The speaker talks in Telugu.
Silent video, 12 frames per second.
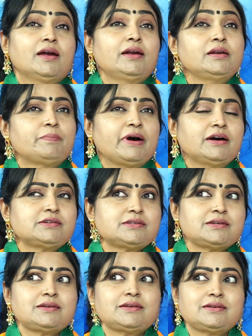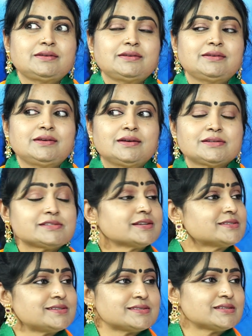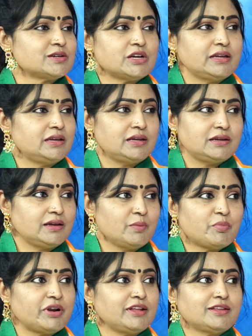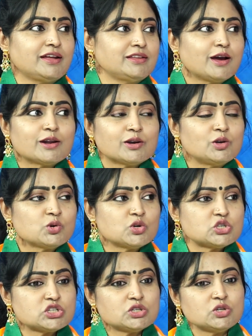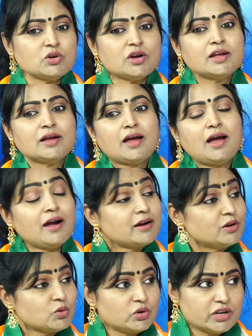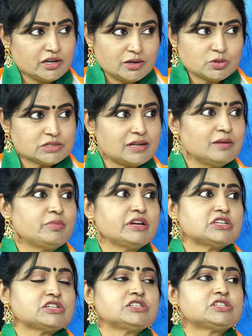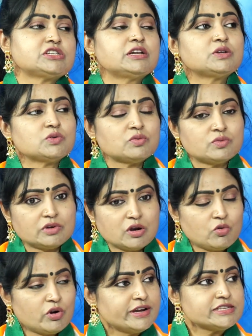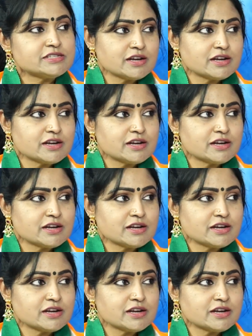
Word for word: అండ్ పార్టీ సక్సెస్ అయ్యి ఎప్పుడైతే అధికారంలోకి వచ్చిందో అక్కడ కూడా నేను సెలబ్రేషన్స్ చేయటం నా వాయిస్